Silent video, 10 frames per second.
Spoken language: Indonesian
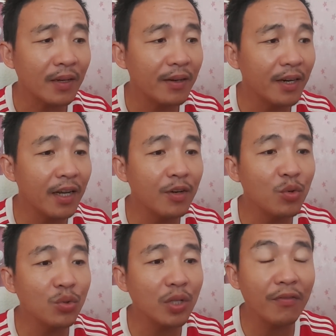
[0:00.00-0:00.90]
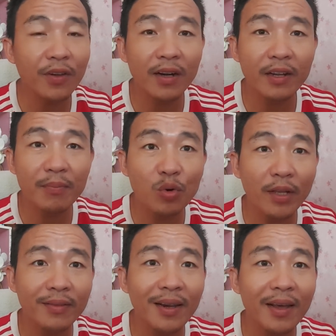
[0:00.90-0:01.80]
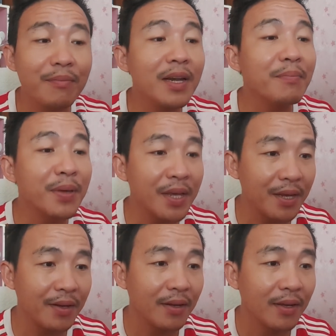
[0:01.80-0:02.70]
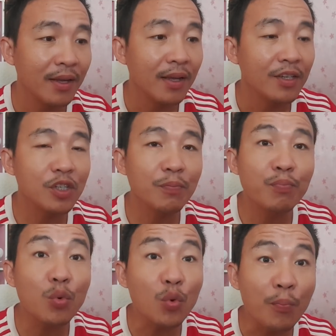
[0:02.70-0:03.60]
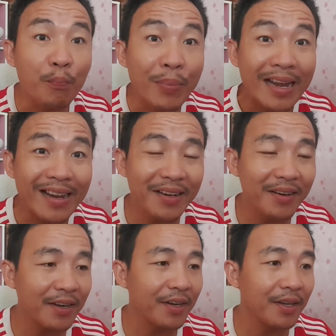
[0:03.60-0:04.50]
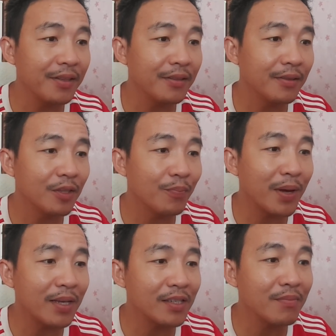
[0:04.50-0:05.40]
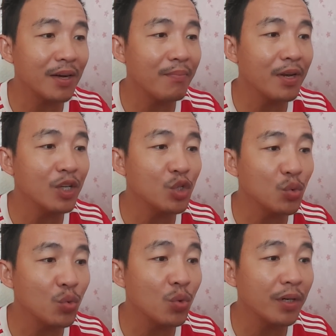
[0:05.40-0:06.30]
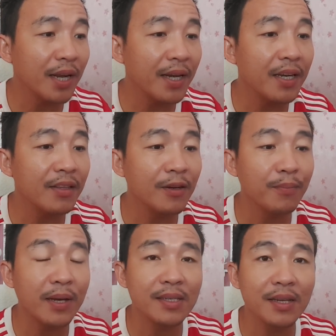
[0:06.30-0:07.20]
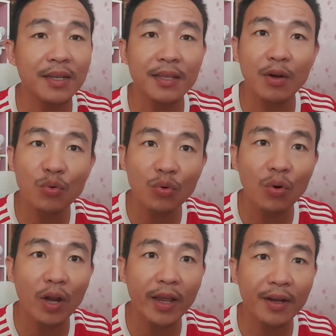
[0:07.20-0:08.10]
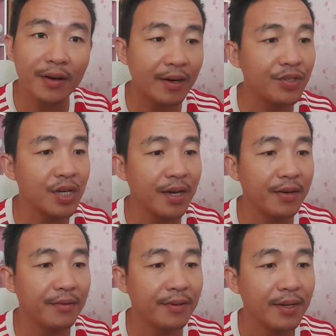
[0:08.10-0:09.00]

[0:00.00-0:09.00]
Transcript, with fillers: Dan hutang Velda pula telah melebihi 10 bilion ringgit terpaksa mengambil sukuk dan ini terpaksa ditanggung oleh kerajaan.